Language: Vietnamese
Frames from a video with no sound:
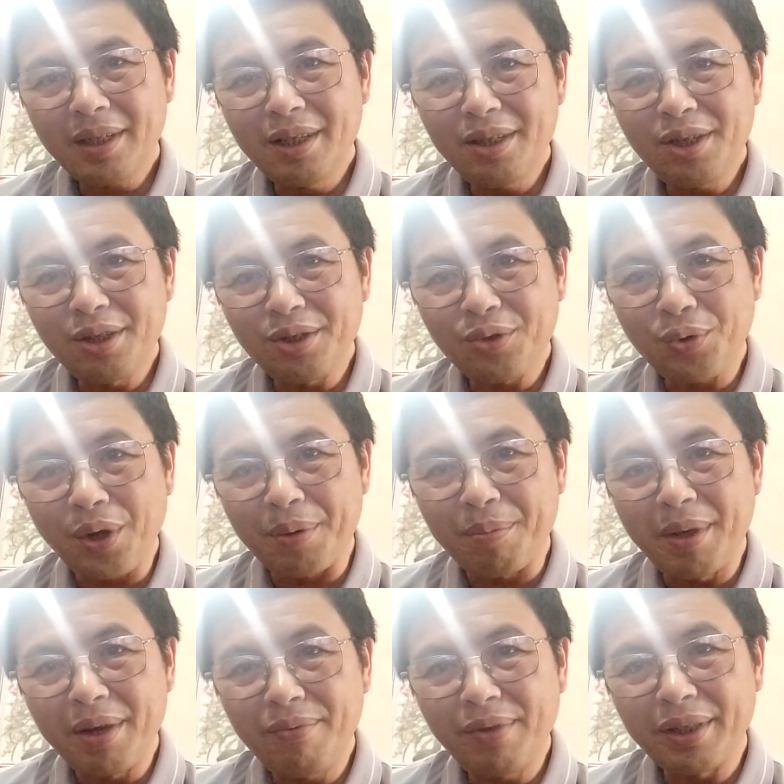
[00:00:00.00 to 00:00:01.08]
cái sự chuyển
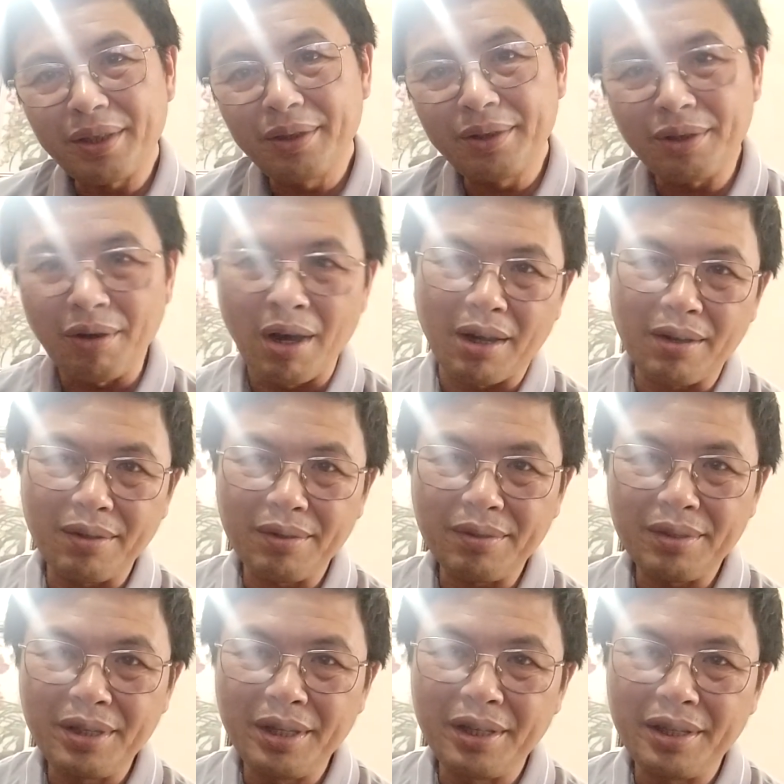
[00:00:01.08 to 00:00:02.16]
biến về tư tưởng
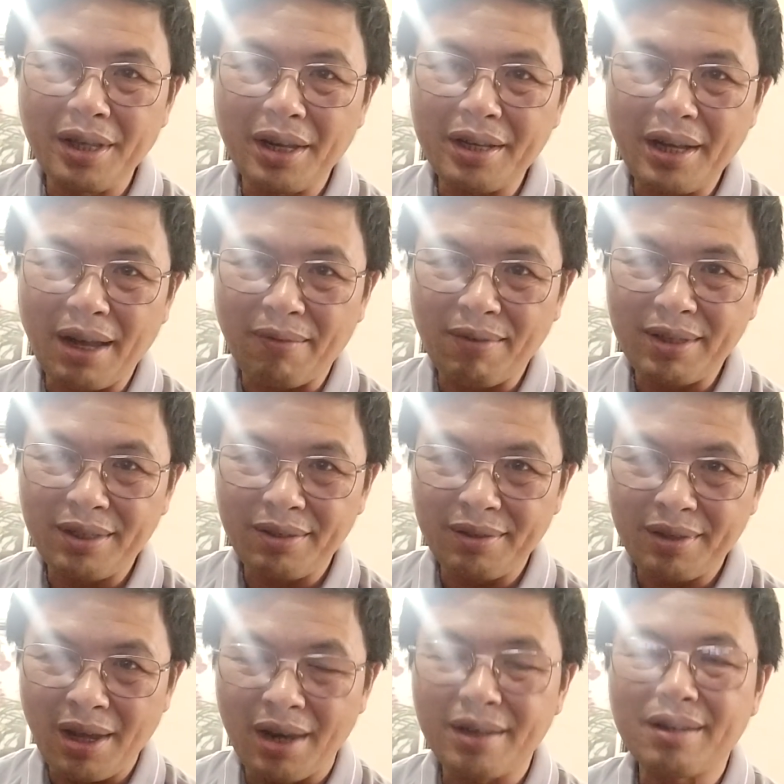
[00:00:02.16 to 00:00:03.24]
nhìn nhận thẳng vào sự
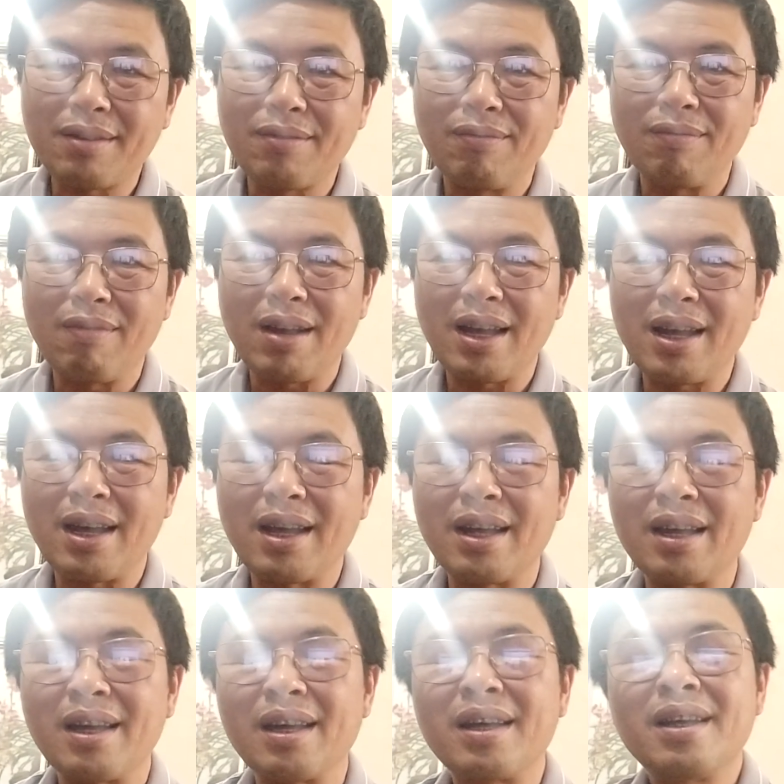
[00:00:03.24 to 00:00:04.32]
thật
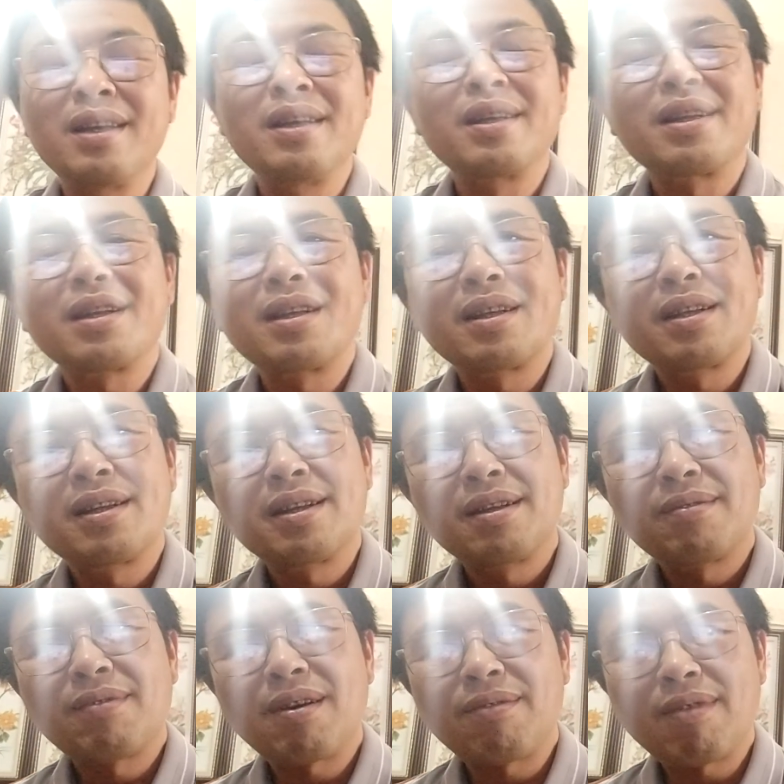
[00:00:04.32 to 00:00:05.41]
và
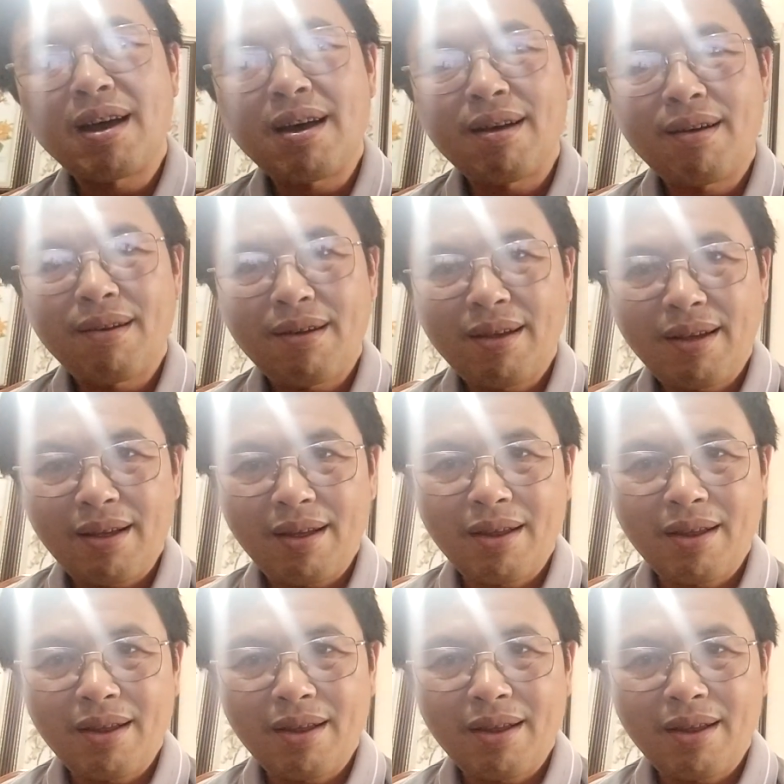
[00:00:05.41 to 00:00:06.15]
và và